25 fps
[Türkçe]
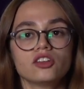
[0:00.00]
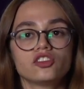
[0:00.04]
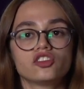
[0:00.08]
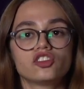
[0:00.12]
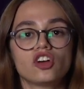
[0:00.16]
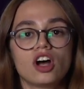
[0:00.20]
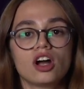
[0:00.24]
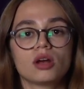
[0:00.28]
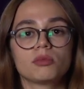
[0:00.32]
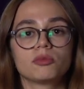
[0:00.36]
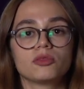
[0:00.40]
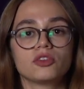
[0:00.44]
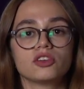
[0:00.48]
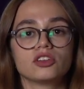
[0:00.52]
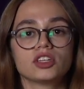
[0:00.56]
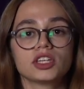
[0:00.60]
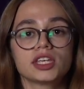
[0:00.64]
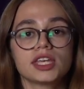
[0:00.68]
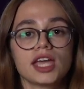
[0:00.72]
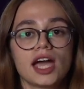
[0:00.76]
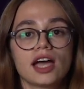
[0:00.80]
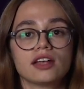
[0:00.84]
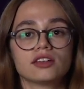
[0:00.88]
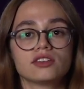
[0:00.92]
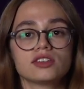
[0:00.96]
çarmığını
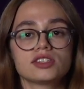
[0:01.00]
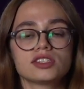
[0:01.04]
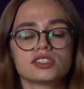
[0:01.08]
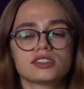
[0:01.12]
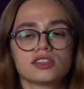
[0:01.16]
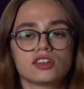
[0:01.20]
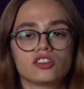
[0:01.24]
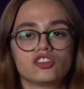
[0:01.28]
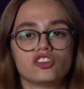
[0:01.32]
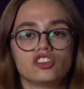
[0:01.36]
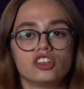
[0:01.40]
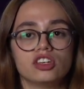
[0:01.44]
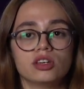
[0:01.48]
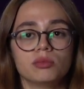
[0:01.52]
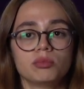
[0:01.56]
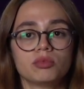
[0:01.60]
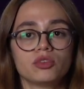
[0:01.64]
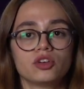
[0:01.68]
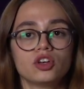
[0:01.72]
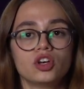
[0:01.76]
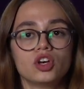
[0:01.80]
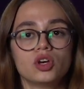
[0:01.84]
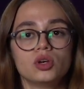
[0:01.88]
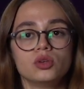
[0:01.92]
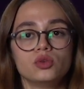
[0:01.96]
kendisi taşıyıp
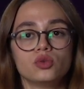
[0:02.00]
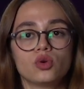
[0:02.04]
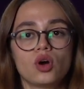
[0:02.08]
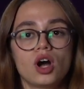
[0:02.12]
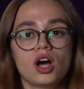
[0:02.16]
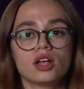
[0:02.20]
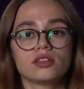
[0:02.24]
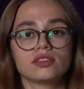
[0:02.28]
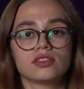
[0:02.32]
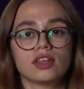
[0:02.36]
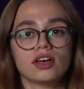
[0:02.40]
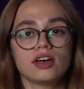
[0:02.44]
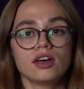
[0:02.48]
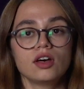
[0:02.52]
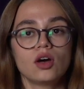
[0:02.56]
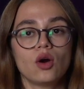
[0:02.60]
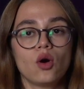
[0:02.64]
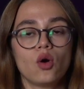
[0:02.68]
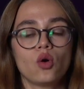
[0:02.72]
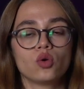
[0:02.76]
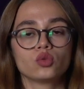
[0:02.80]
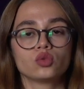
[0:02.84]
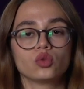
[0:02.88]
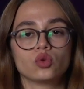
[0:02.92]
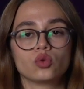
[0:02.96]
Yuhanna
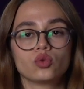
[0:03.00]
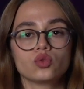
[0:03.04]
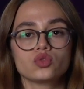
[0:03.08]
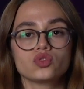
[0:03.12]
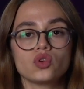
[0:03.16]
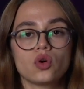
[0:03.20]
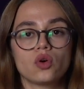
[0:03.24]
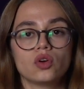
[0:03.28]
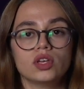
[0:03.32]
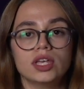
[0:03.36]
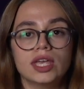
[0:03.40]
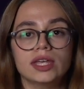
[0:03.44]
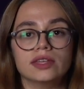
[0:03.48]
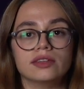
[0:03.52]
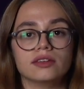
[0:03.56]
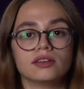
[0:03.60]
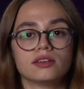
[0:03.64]
19.17